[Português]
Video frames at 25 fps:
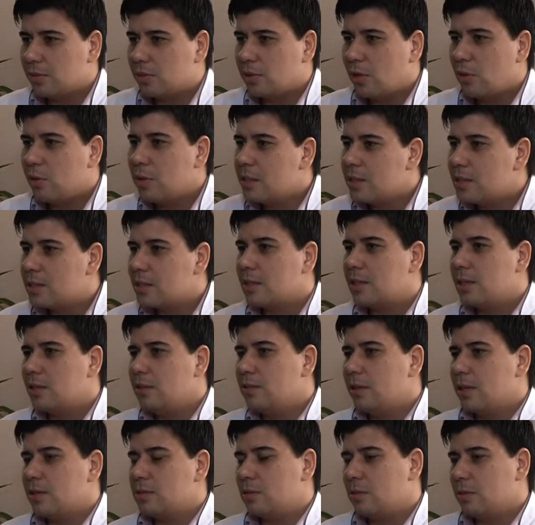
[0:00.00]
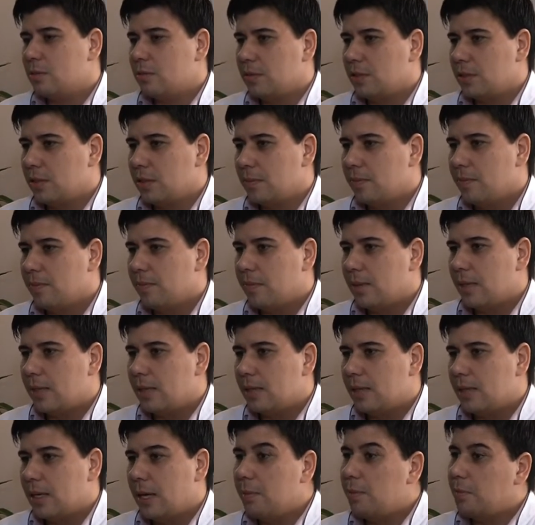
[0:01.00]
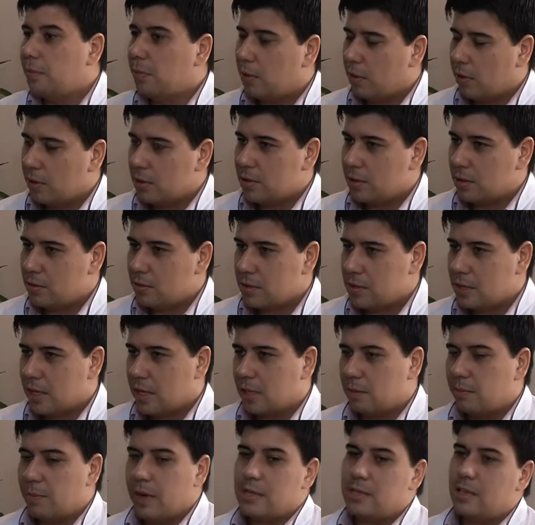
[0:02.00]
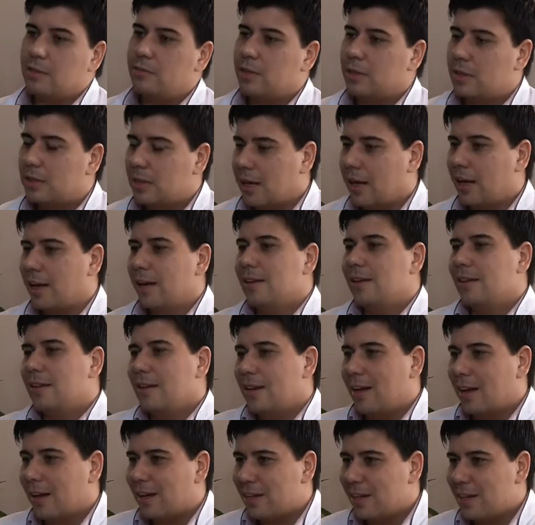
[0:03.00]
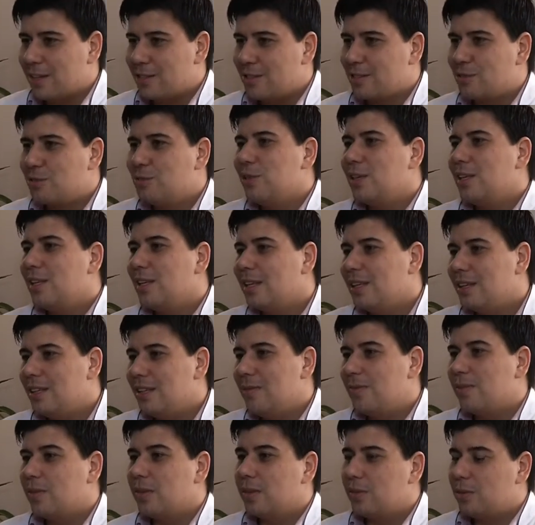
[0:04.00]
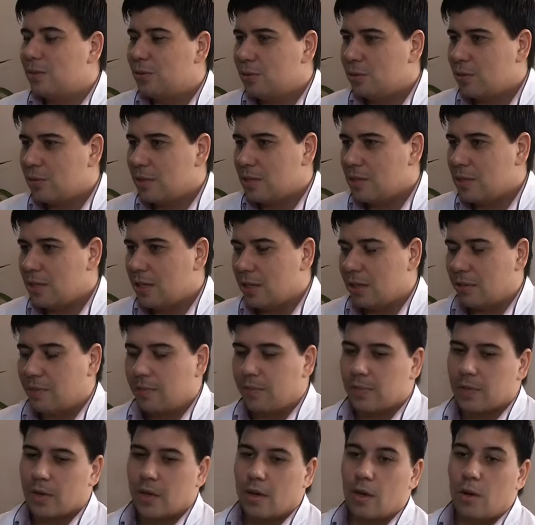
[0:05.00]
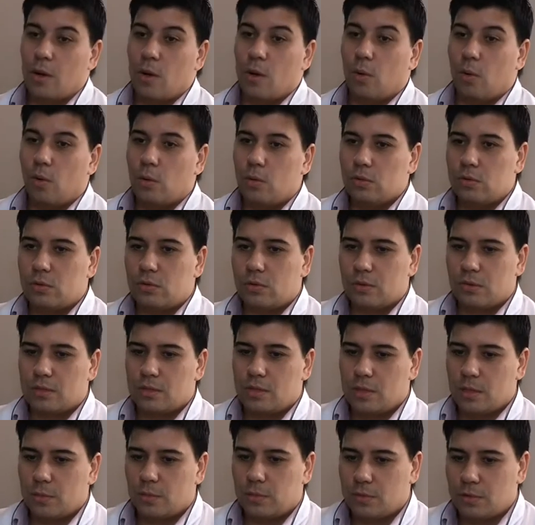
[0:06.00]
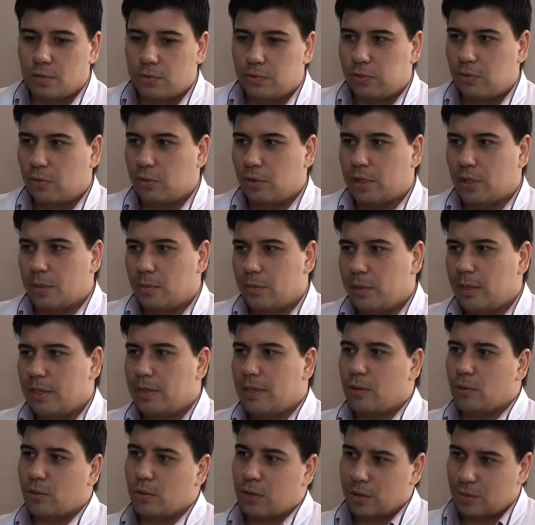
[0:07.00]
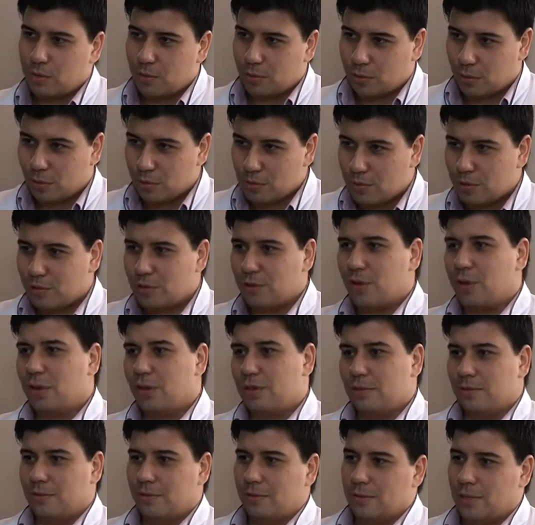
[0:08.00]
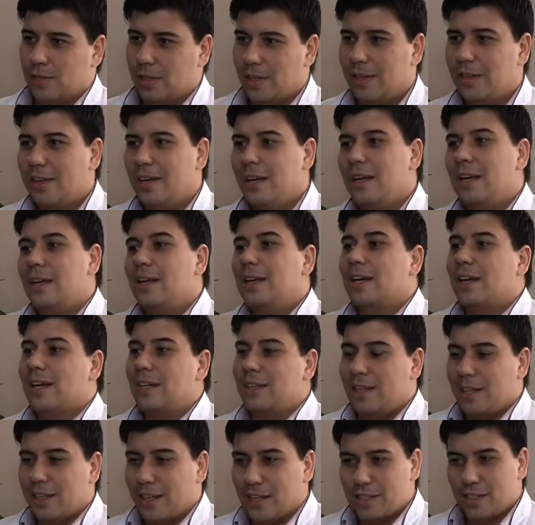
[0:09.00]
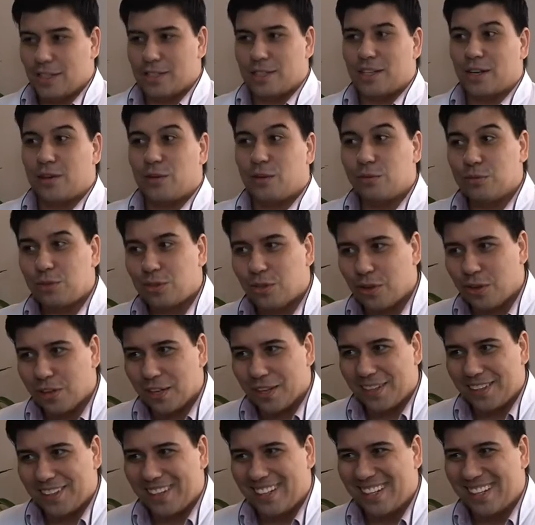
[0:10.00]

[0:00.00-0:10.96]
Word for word: só um risquinho na escovinha, tá? Pode ser usado, mas evitar a criança é engolir, tudo isso daí. Outro tipo de flúor também é o que do consultório, né? Uhum. Que daí a gente já controla,